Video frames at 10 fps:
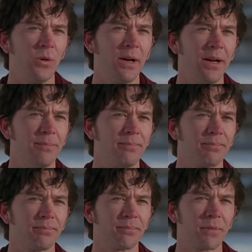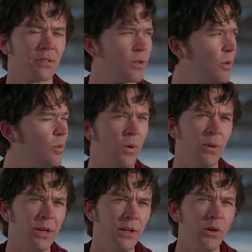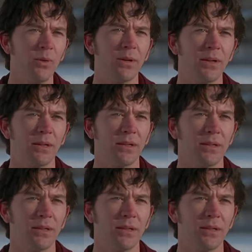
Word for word: Bueno, ¿y qué podríamos hacer?